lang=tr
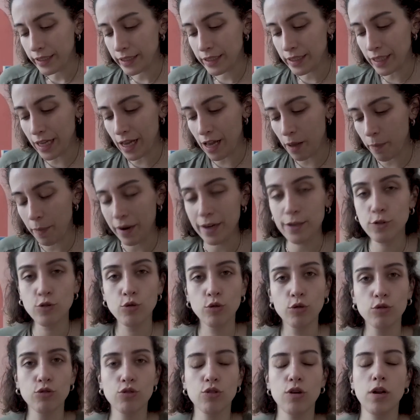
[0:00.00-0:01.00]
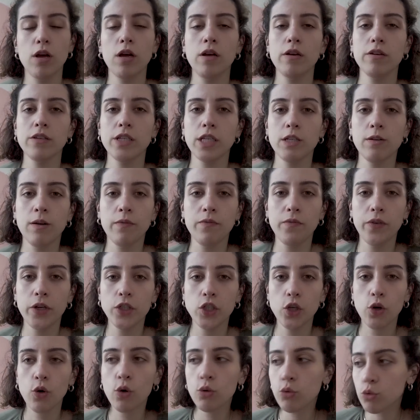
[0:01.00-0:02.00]
Ne haber sorusuna cevap
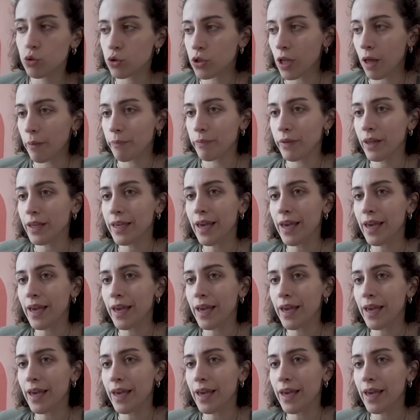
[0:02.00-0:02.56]
verecek olursam da